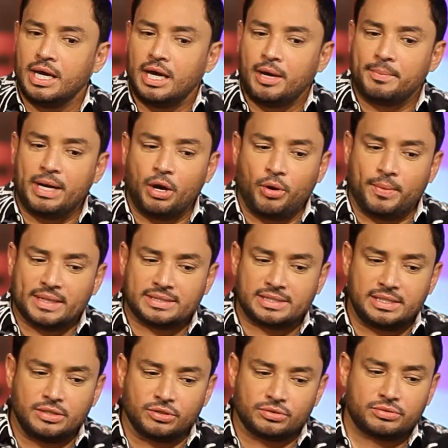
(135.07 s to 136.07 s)
Mira, los
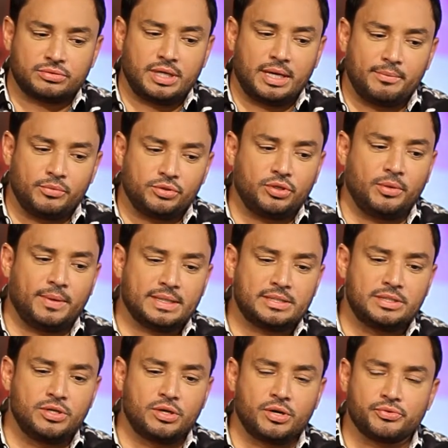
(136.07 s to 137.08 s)
vacíos. Hay muchos
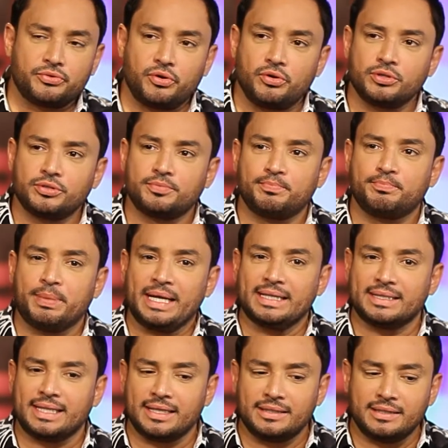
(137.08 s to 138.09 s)
vacíos que uno los
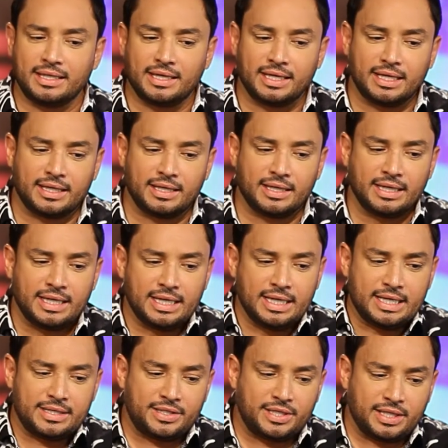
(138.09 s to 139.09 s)
pretende
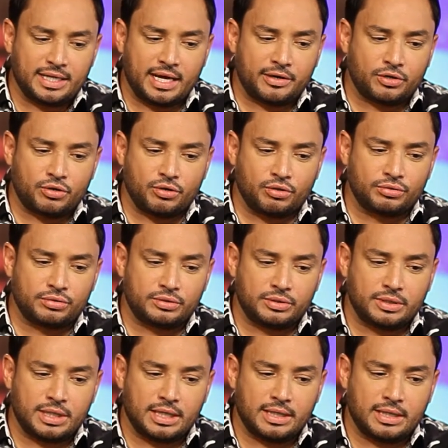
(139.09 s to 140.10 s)
llenar
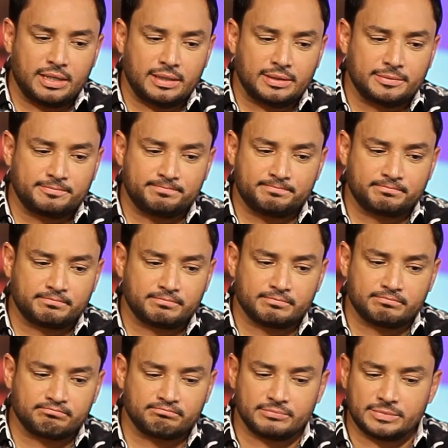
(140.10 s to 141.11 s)
con, ah,
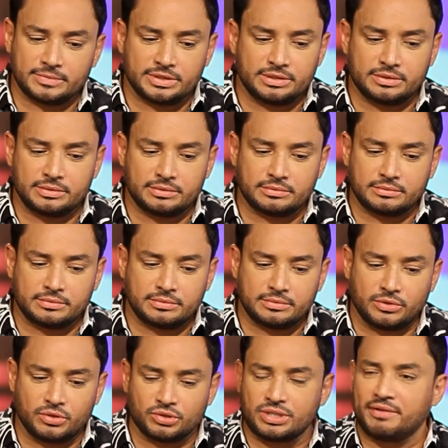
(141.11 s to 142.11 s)

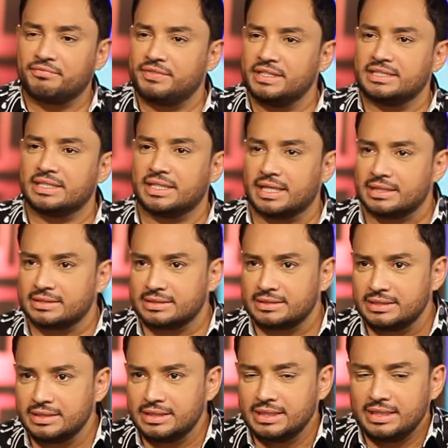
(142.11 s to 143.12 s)
con cosas físicas.
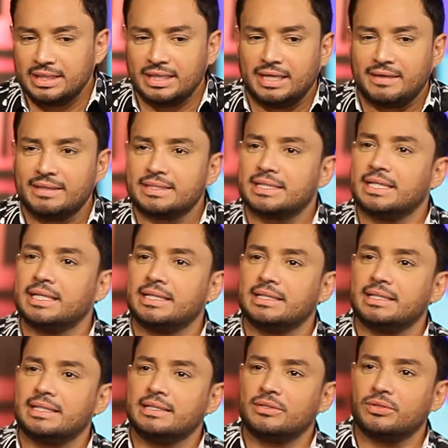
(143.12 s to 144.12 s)
a
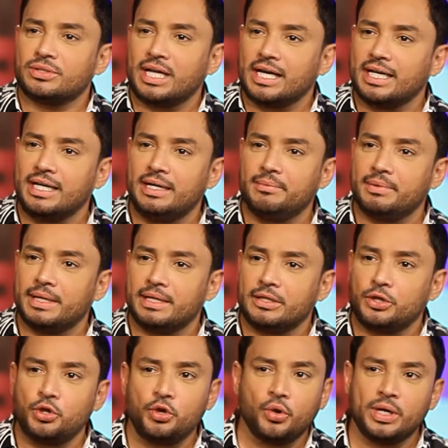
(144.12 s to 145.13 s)
veces en lo tangible
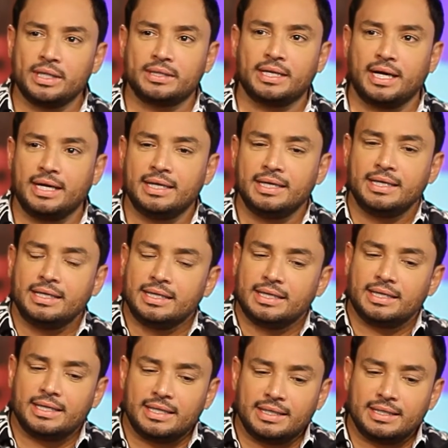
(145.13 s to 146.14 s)
no está
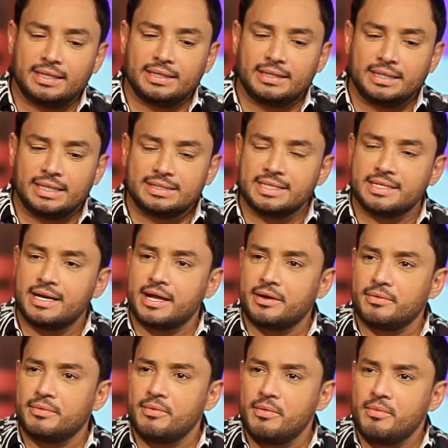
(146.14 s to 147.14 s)
el, llenar
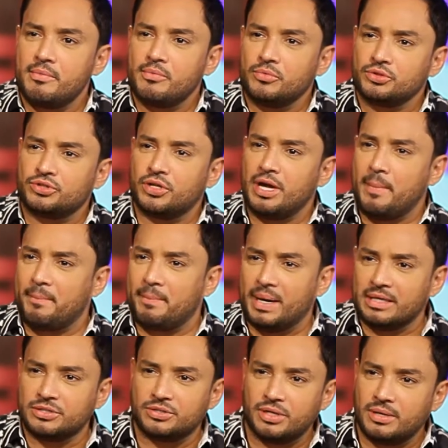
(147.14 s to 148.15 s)
muchos
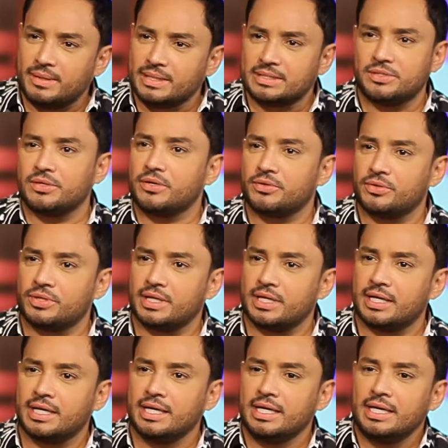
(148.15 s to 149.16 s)
espacios y vacíos que uno
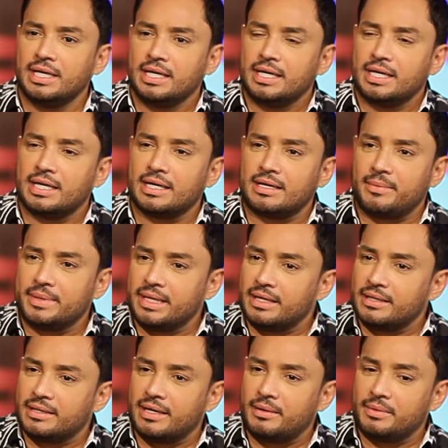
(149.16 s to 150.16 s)
tiene en el caminar
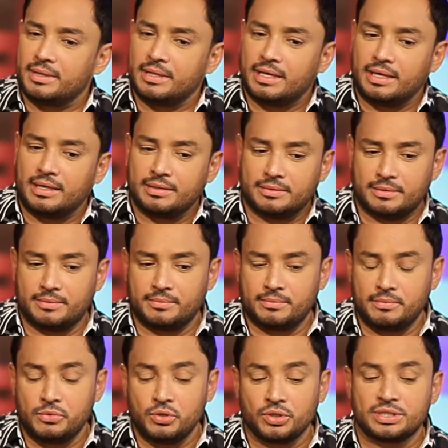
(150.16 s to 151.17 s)
de la vida.
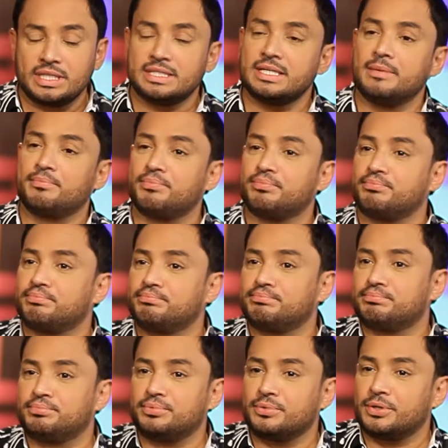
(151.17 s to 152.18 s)
No sé si
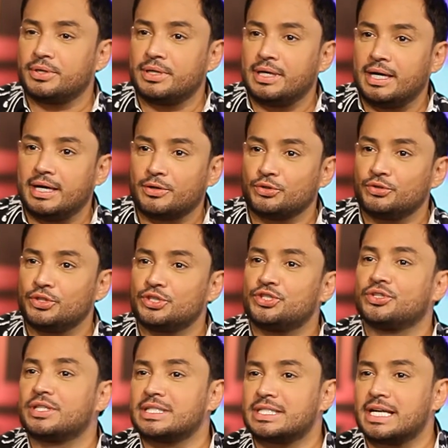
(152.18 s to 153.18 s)
por la
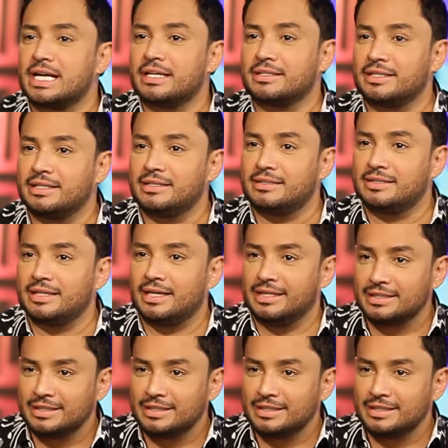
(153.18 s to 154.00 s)
condición de ser artista